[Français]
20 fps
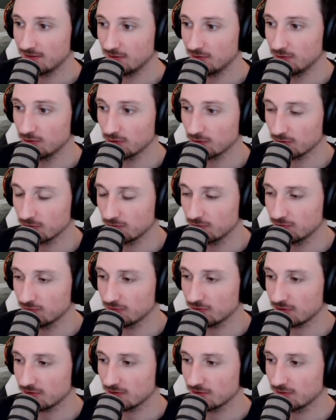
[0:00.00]
le
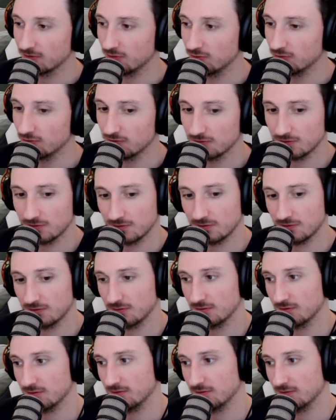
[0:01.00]
retour de
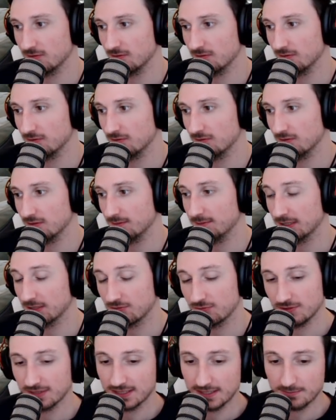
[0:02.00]
euh, eh bien
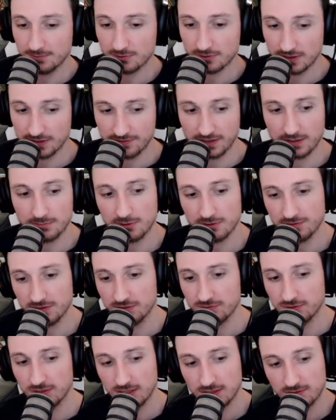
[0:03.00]
d'une équipe qu'on a vraiment envie
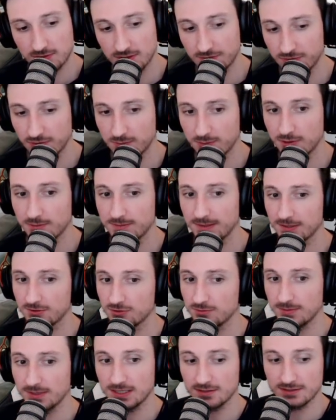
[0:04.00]
de voir, qu'on a vu en première
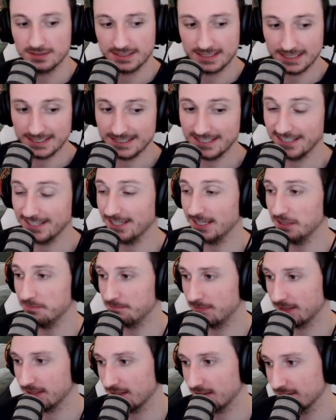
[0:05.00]
semaine, gagner et
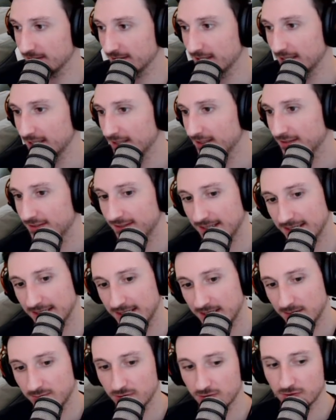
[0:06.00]
perdre. C'est
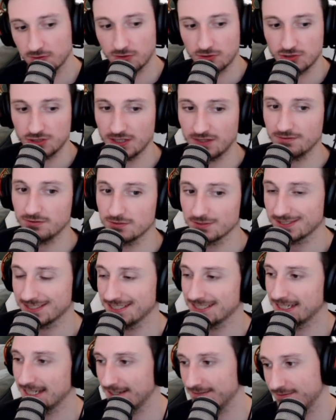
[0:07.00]
l'équipe de notre cher
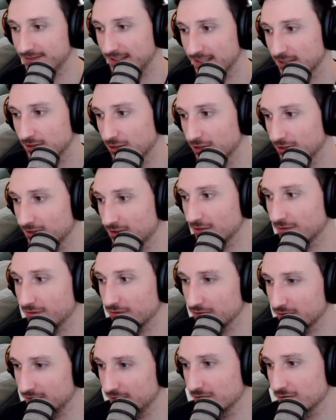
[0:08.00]
français FD God, San
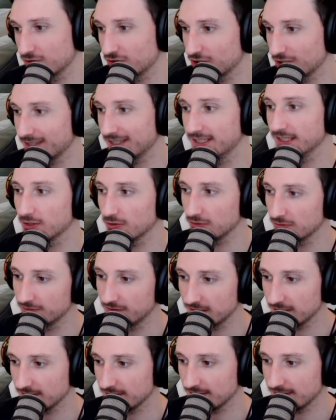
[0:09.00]
Francisco Shock, qui
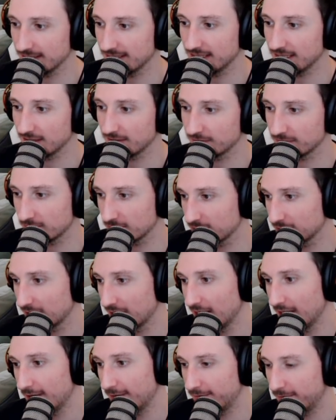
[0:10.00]
revient et qui affronte
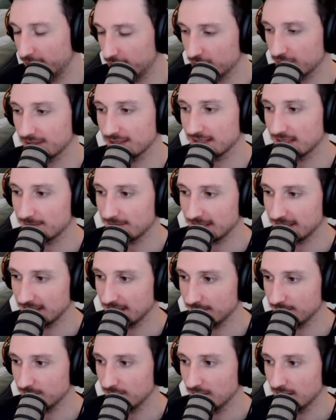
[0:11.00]
Florida
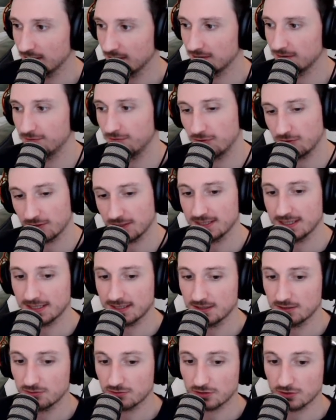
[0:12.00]
Mayhem. Florida
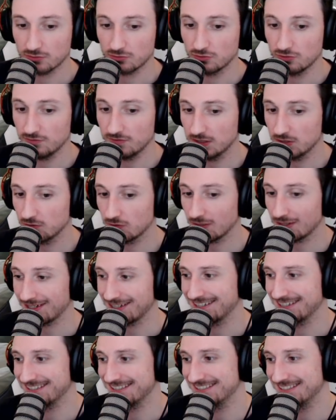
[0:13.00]
qui est donc en deux
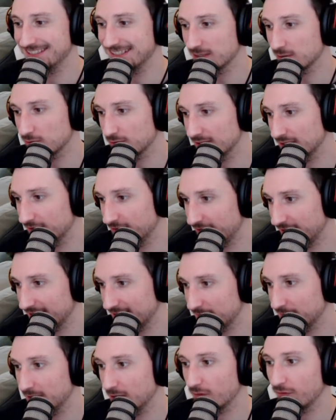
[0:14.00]
victoires, zéro
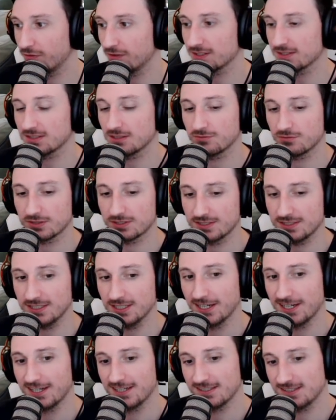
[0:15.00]
défaite. Mais en face, cette fois-ci,
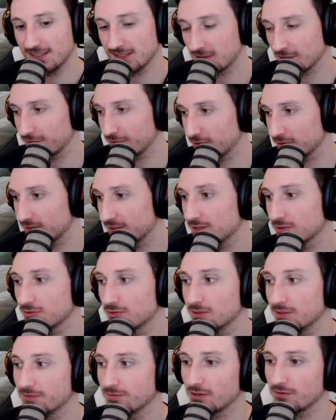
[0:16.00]
c'est San
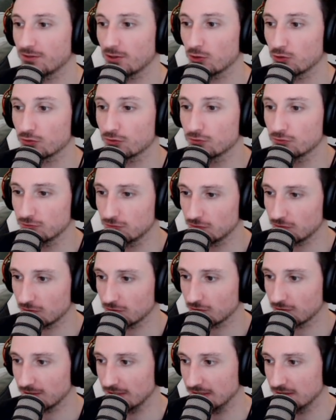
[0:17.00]
Francisco. Ils vont avoir le couteau
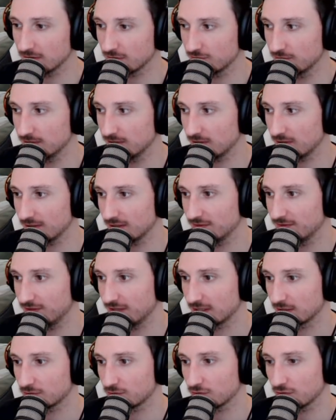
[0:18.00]
entre les dents suite à leur
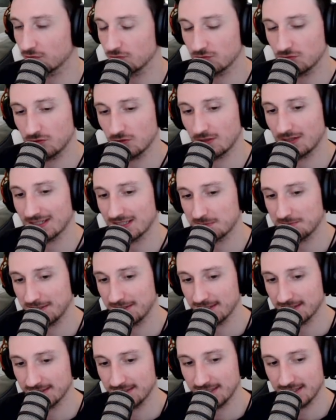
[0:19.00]
défaite contre Houston la semaine
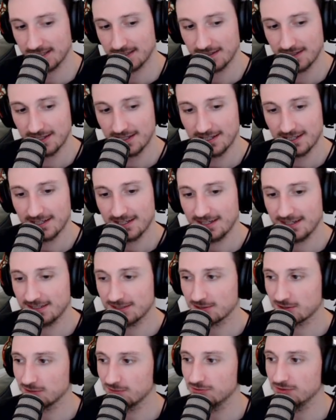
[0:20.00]
dernière.
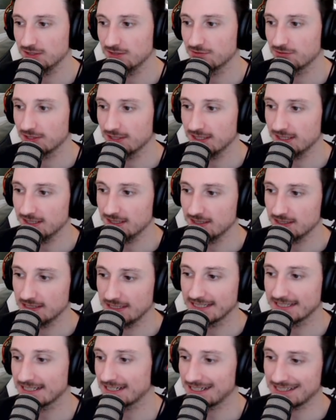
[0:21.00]
Est-ce que vous les voyez
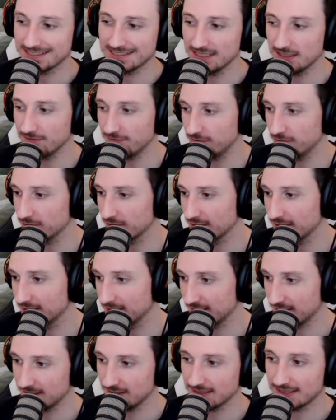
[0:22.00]
écraser
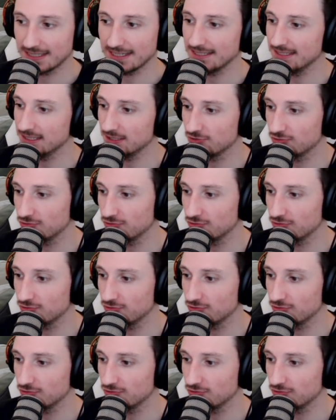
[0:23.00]
Florida, gagner